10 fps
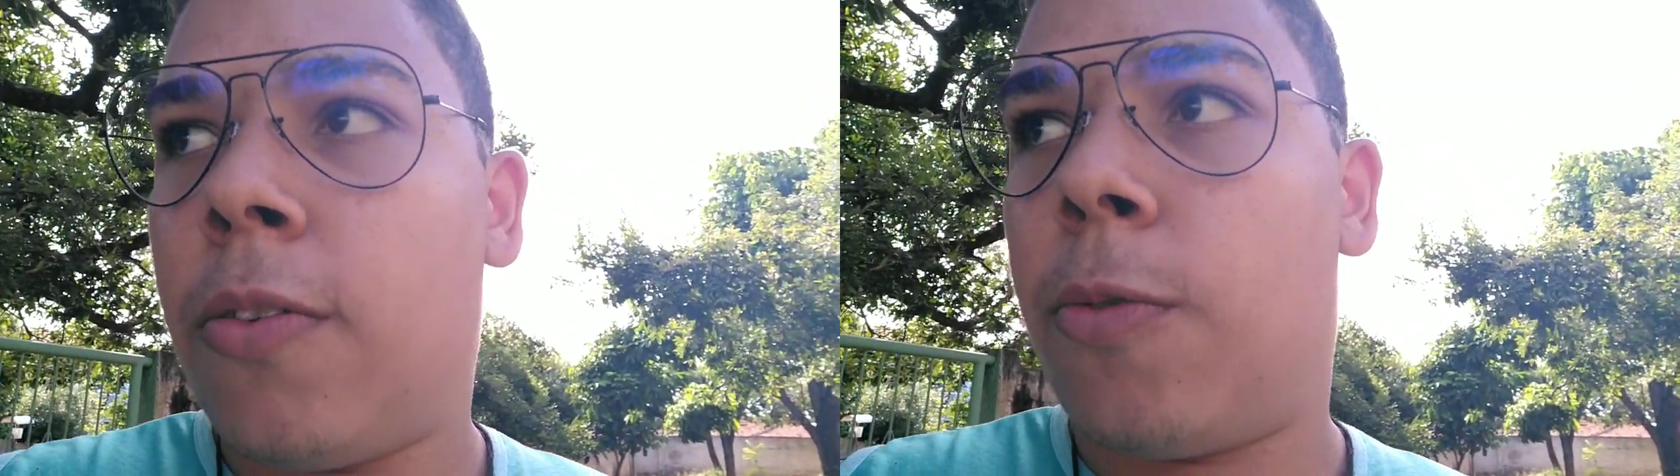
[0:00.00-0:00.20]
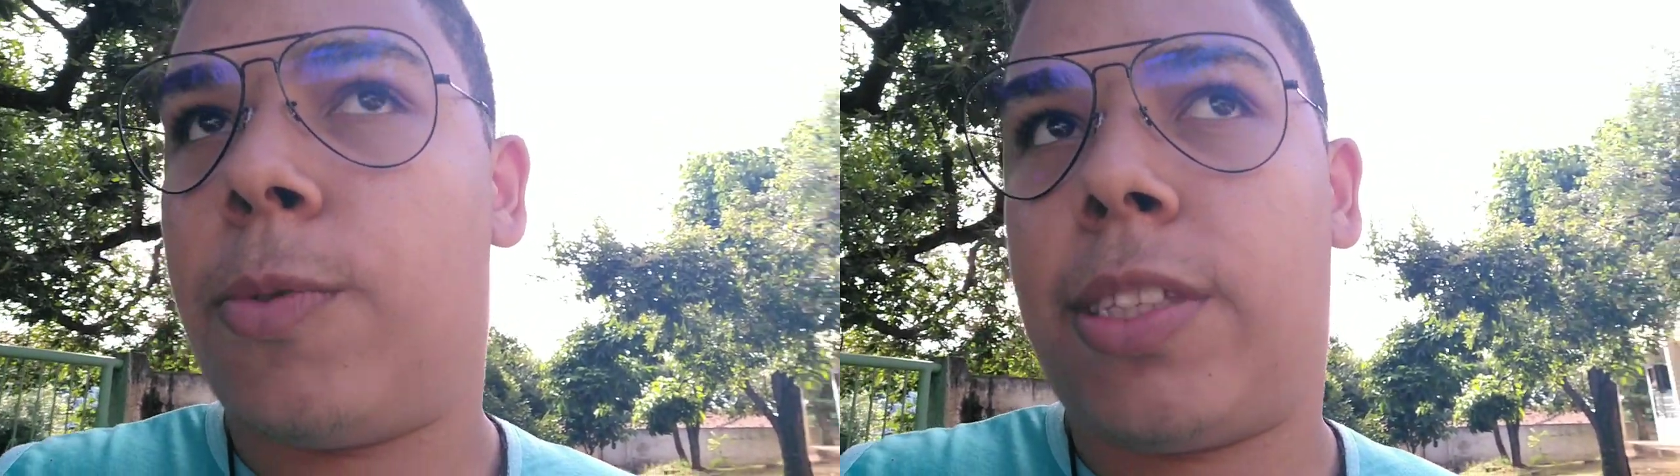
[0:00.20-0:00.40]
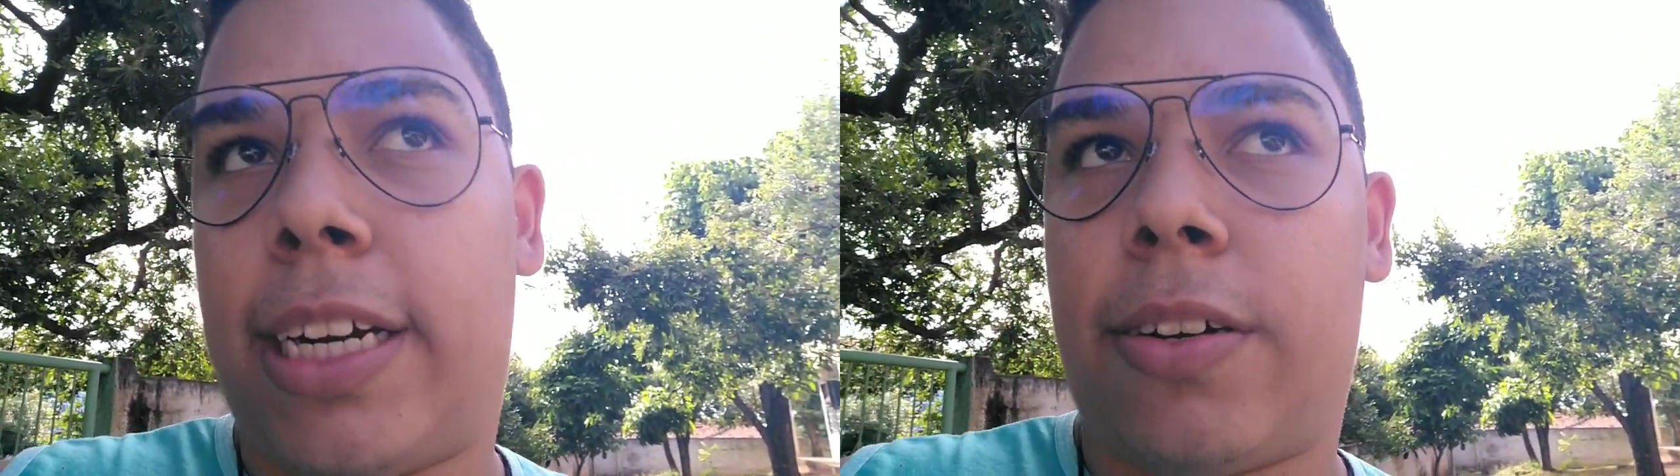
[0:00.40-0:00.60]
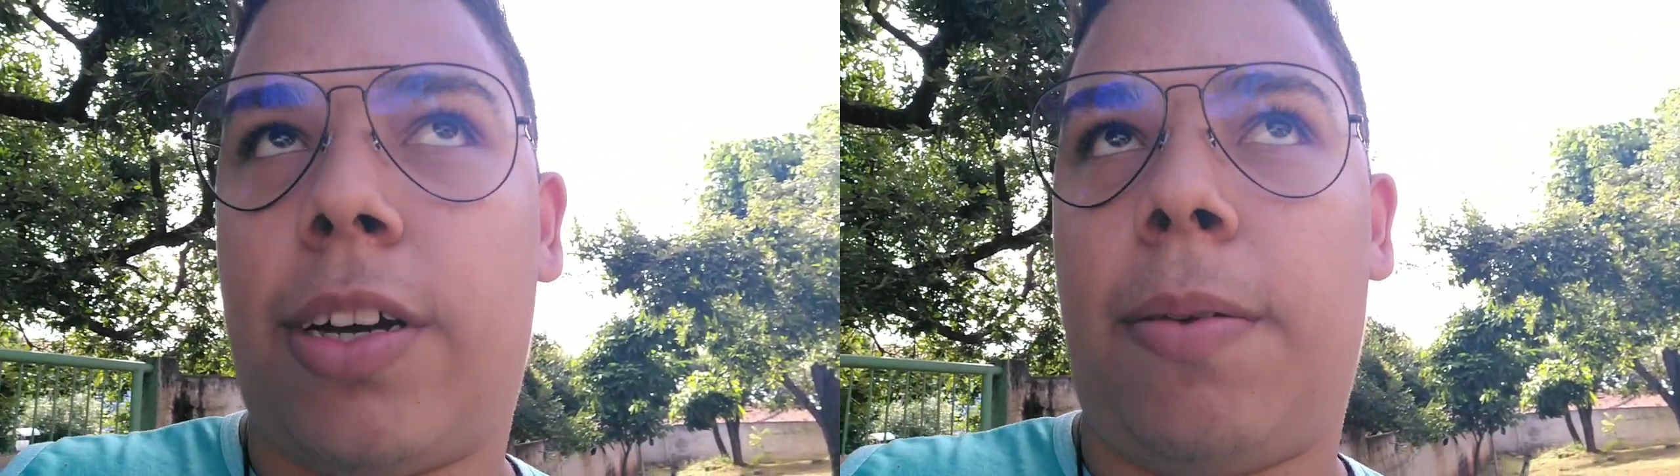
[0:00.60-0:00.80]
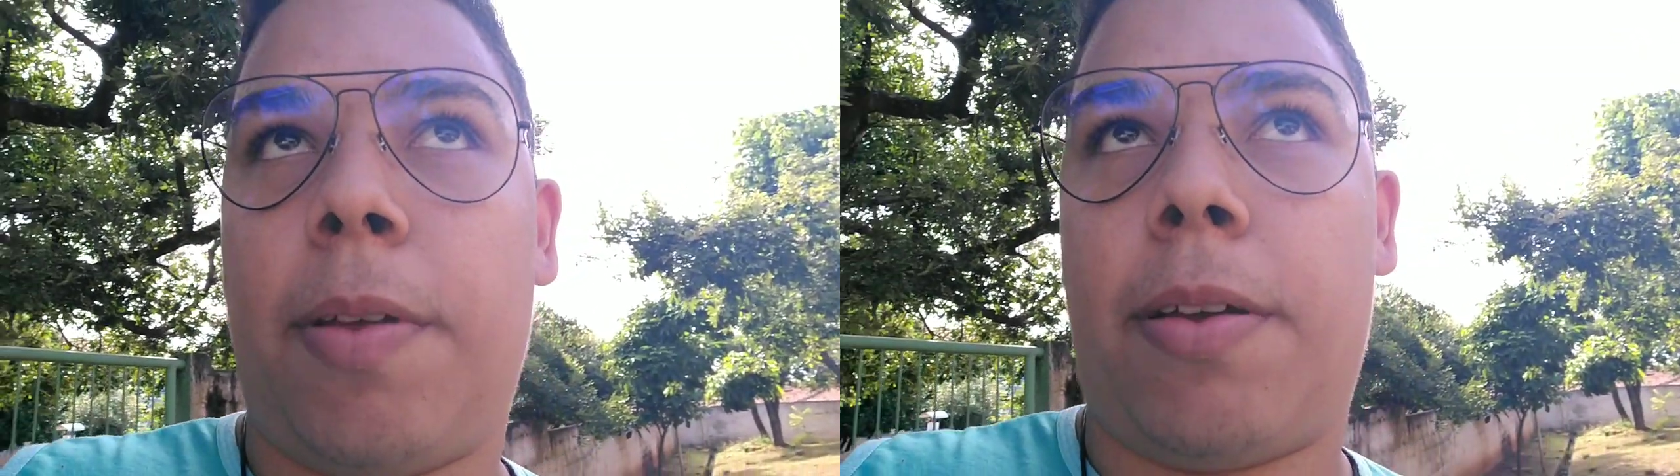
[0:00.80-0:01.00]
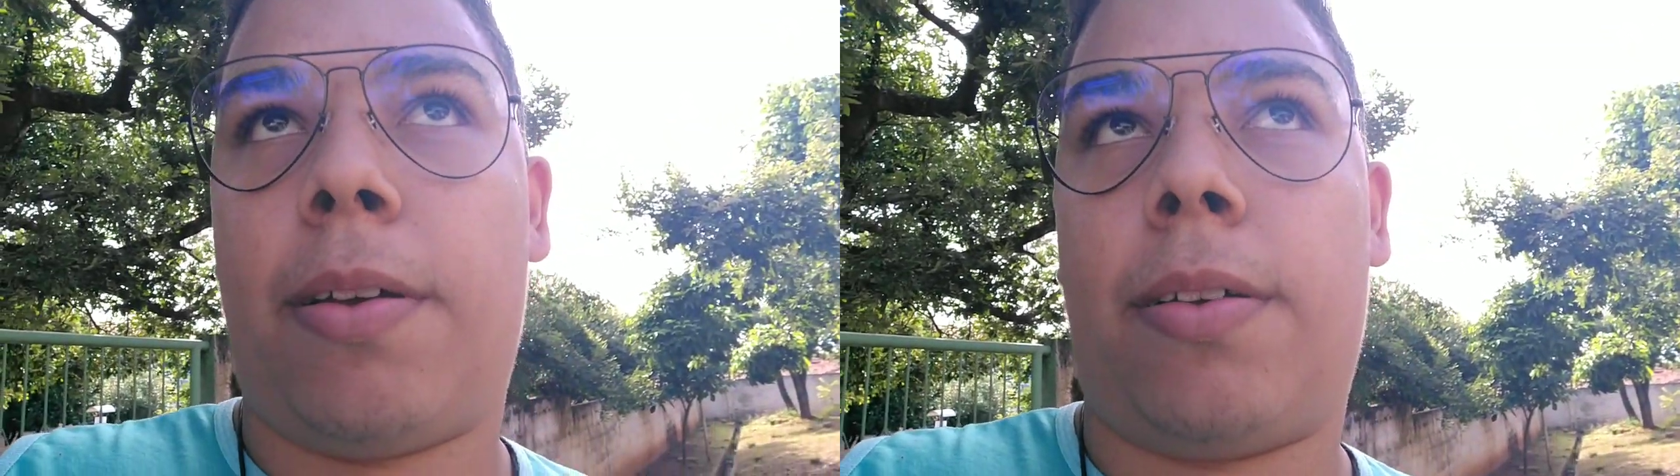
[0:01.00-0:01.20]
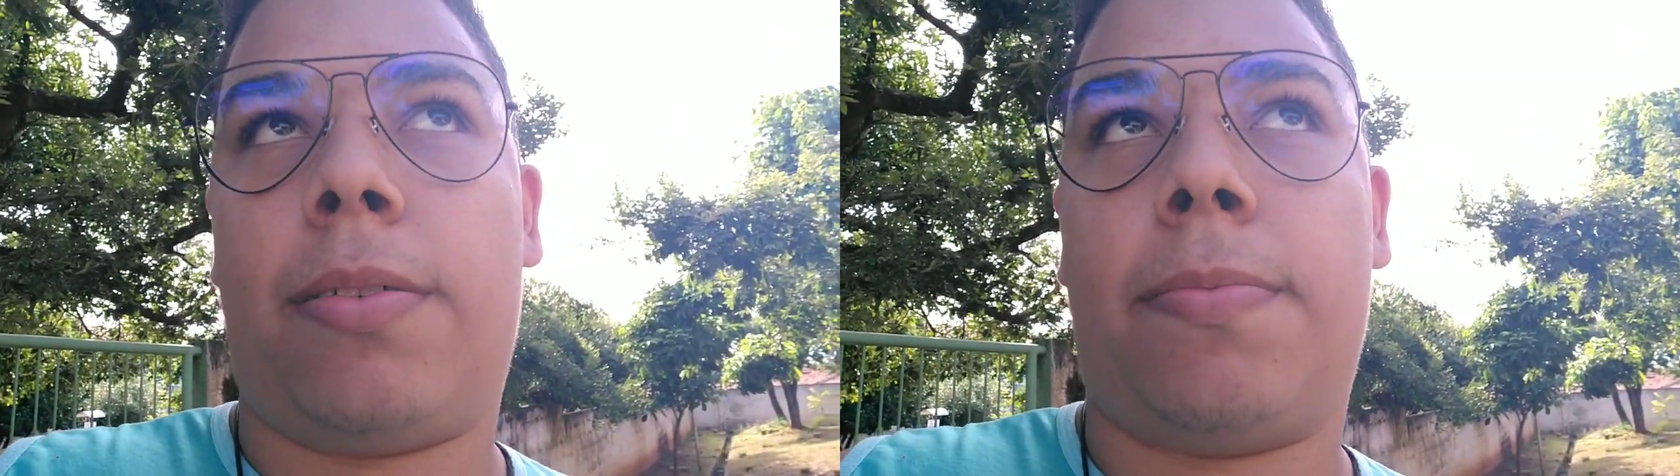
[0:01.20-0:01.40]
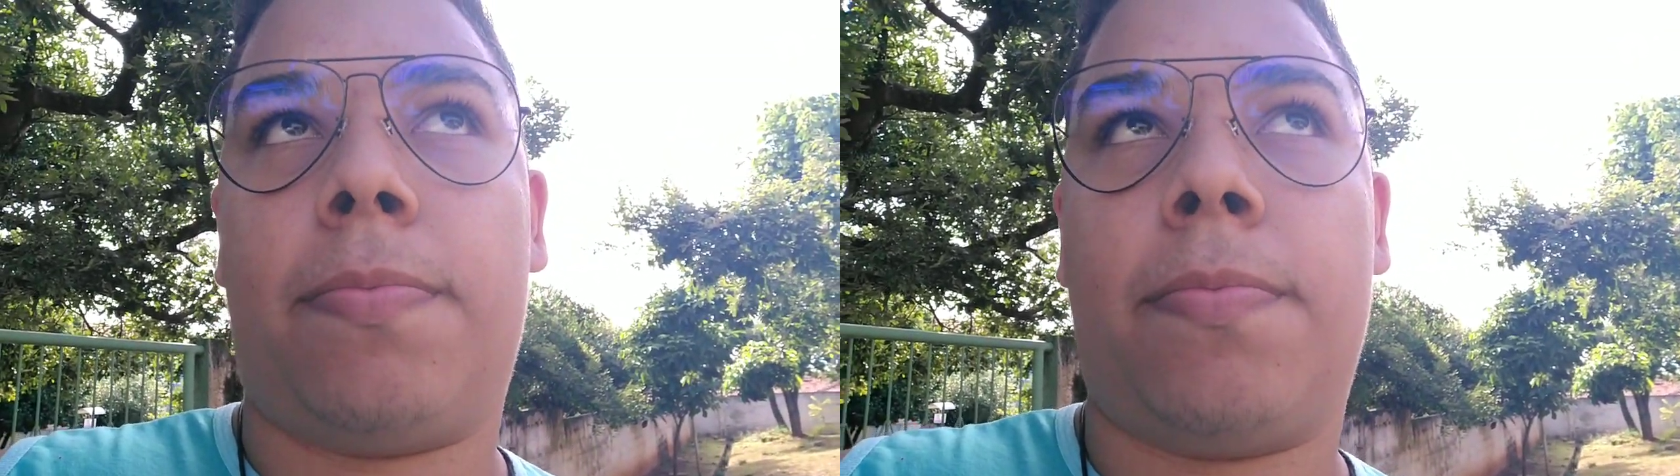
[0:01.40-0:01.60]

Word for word: Vou mostrar agora minha